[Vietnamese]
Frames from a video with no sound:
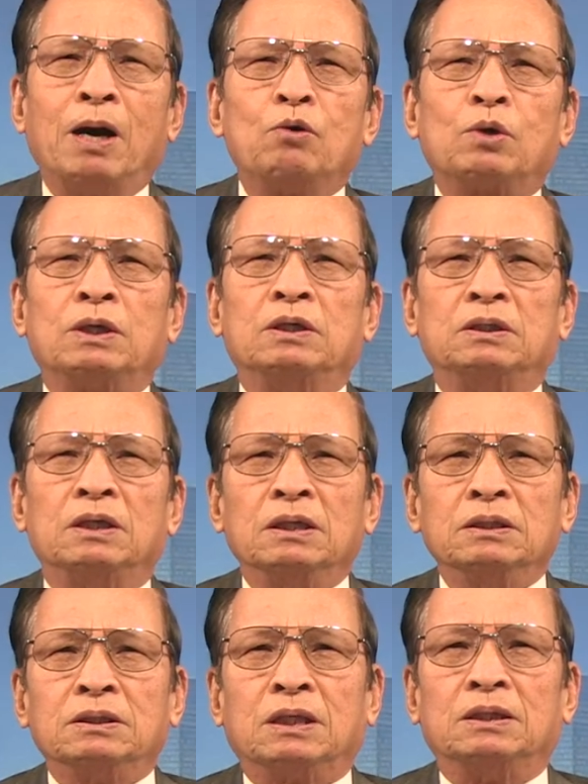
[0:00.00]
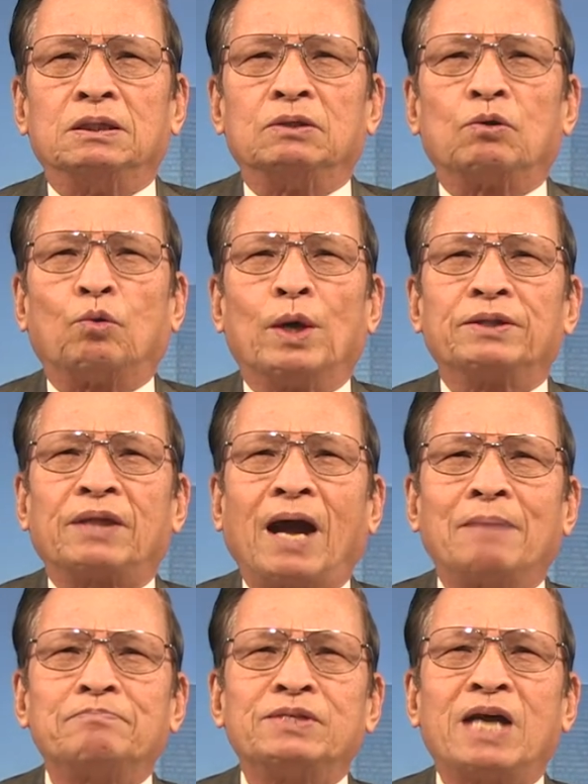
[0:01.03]
bầu cử ứng cử quyền
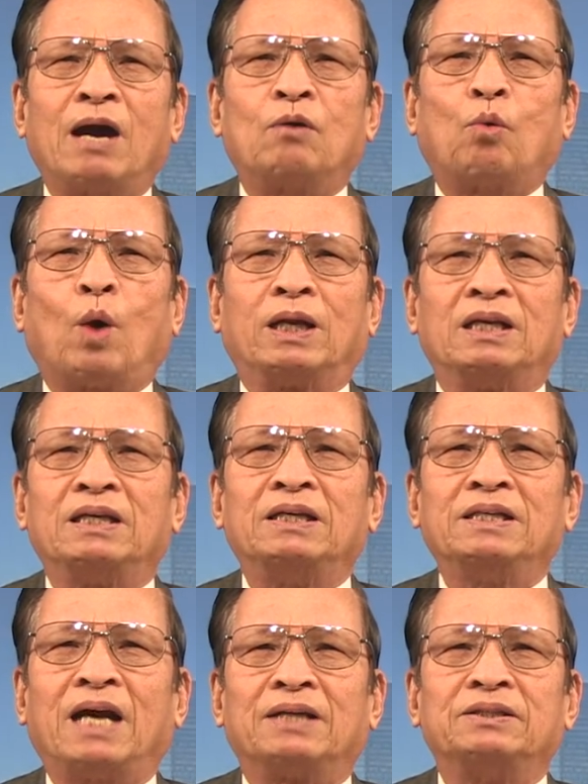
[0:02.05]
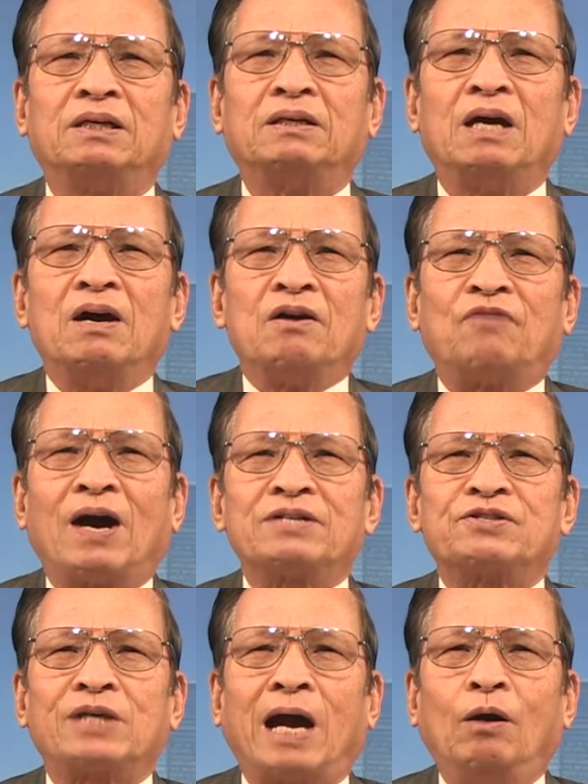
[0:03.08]
tham gia quản lý nhà nước và
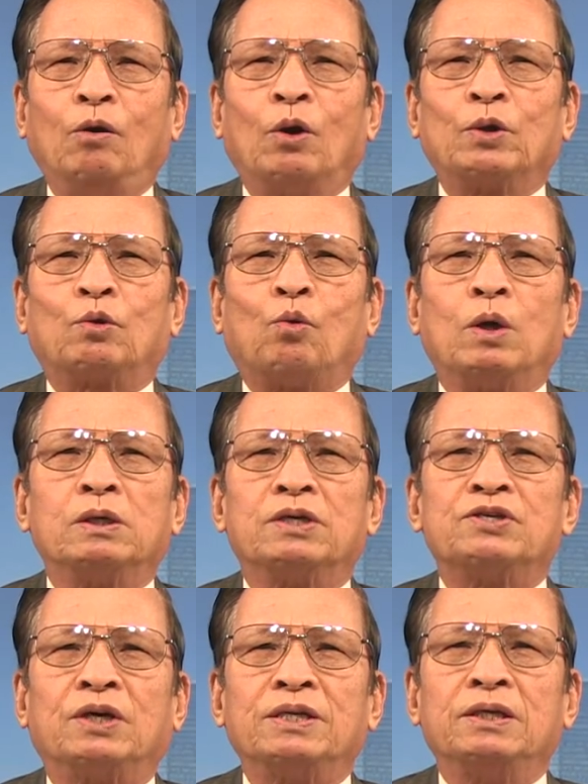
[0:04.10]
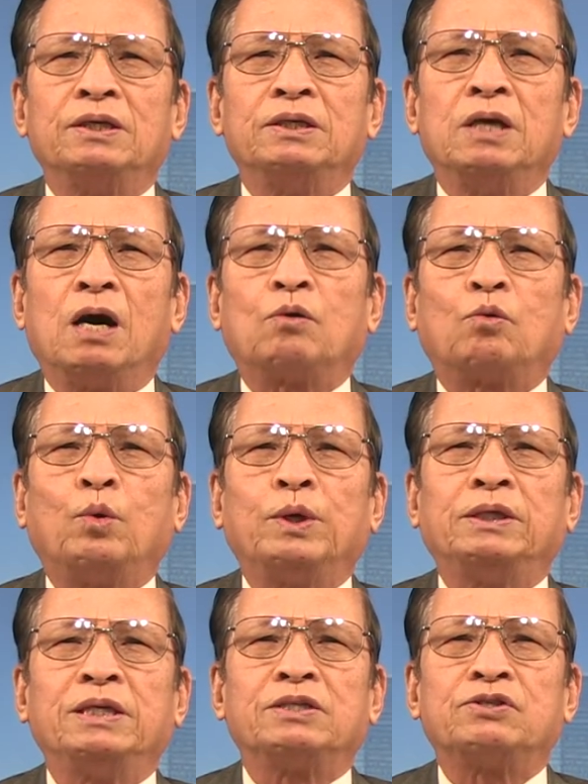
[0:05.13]
xã hội của người dân được
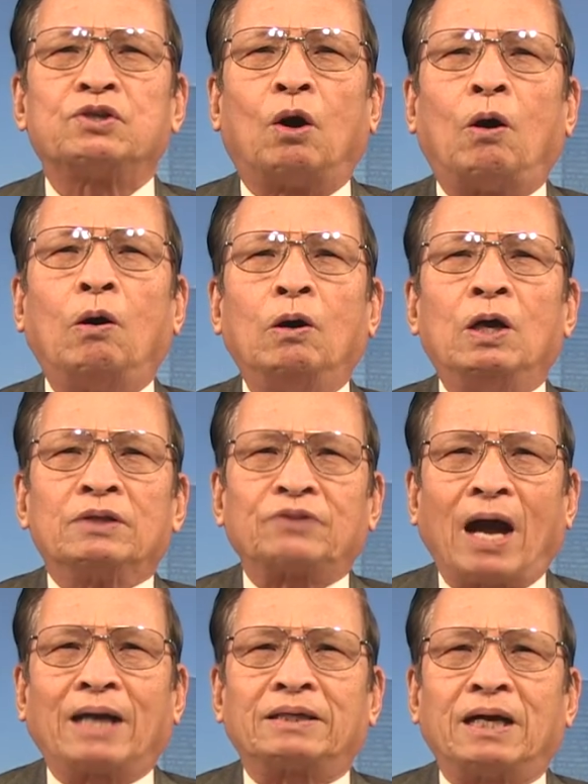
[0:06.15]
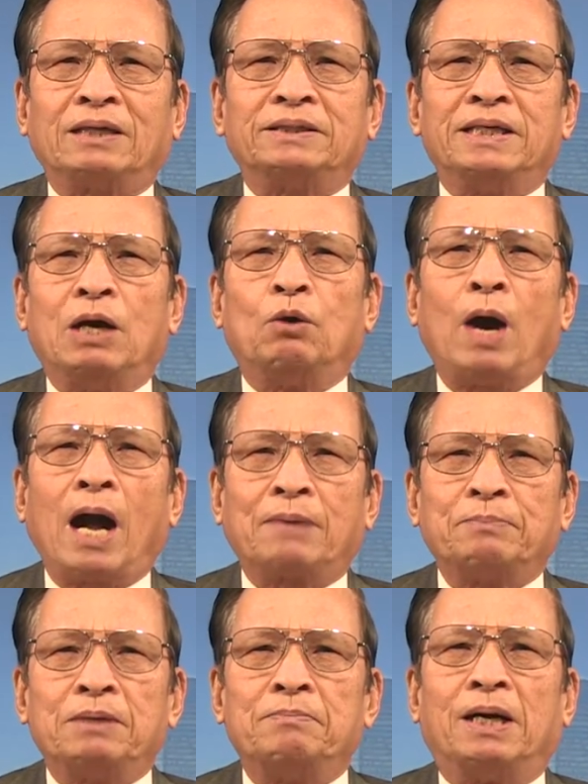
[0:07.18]
quy định rõ tại các điều
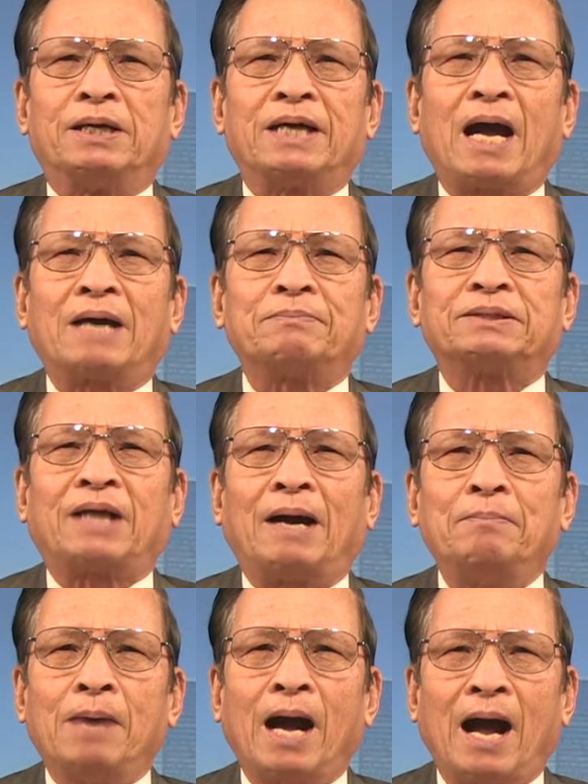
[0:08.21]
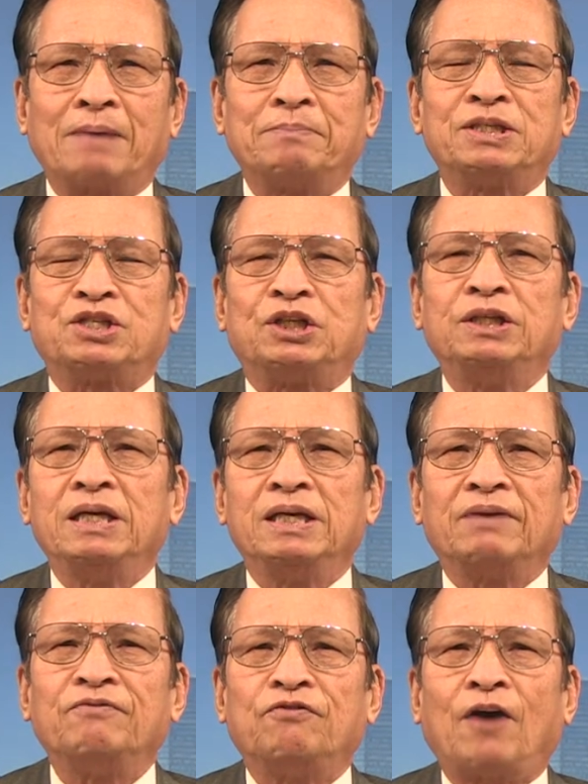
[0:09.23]
27, 28, 29
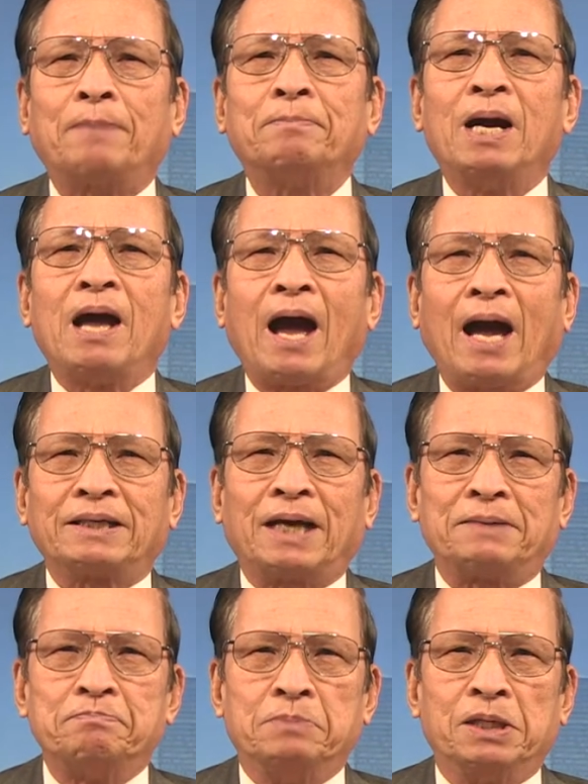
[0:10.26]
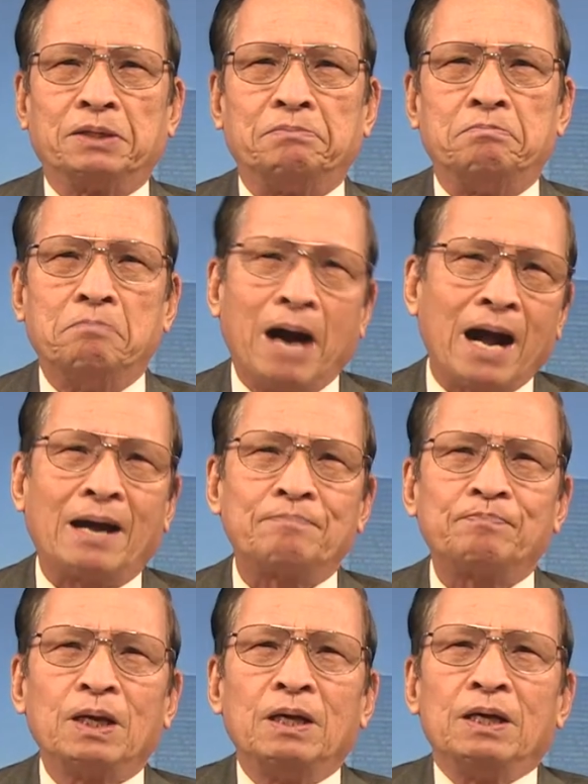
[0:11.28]
hiến pháp 2013
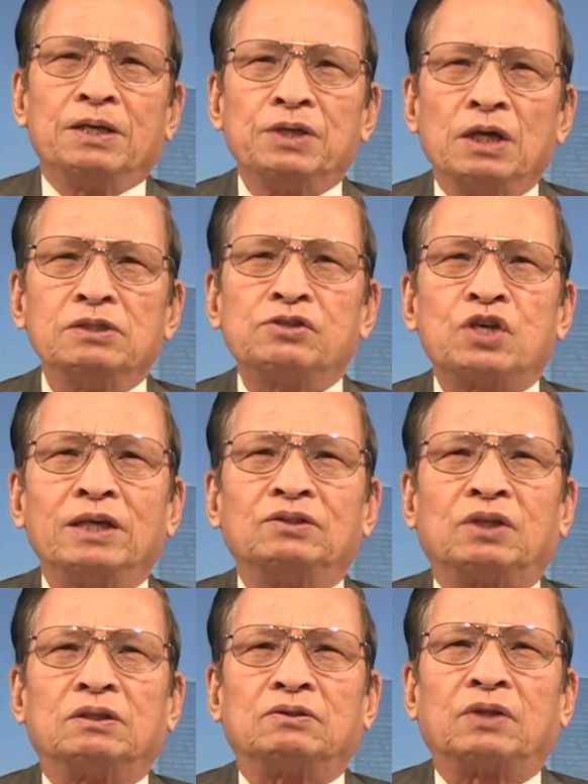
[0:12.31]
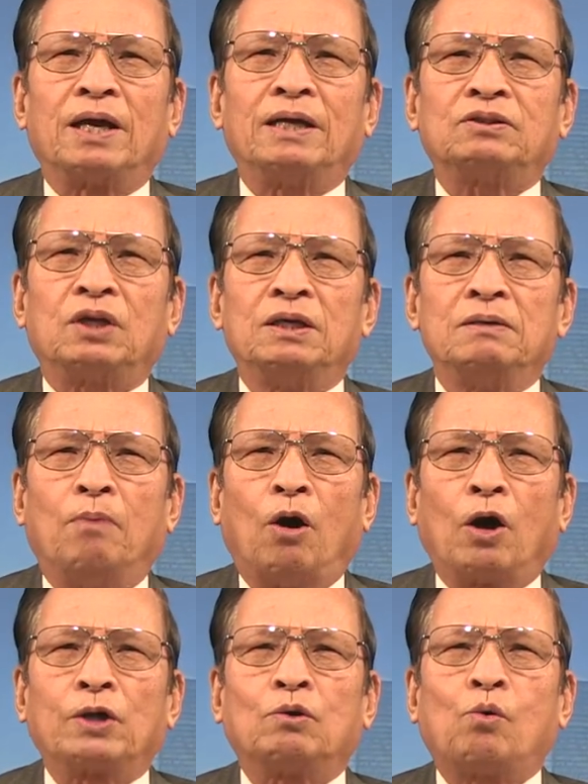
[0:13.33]
nhưng trên thực tế thì
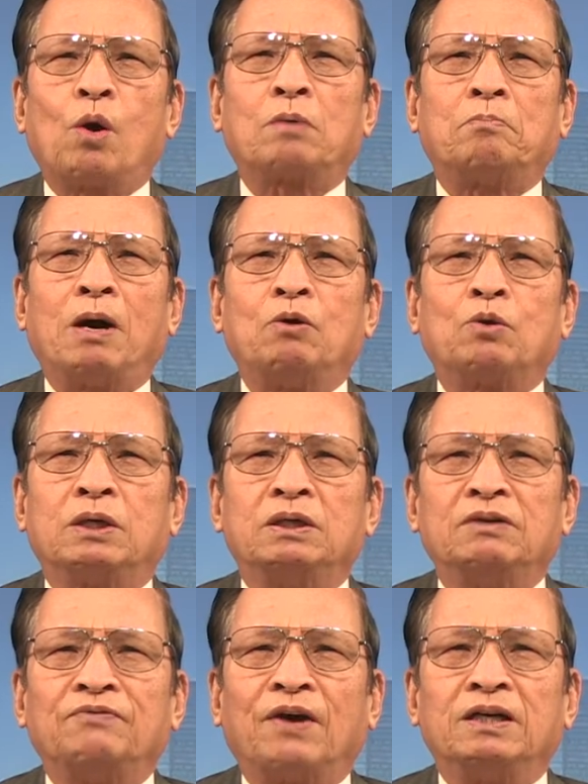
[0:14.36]
mọi cuộc bầu cử và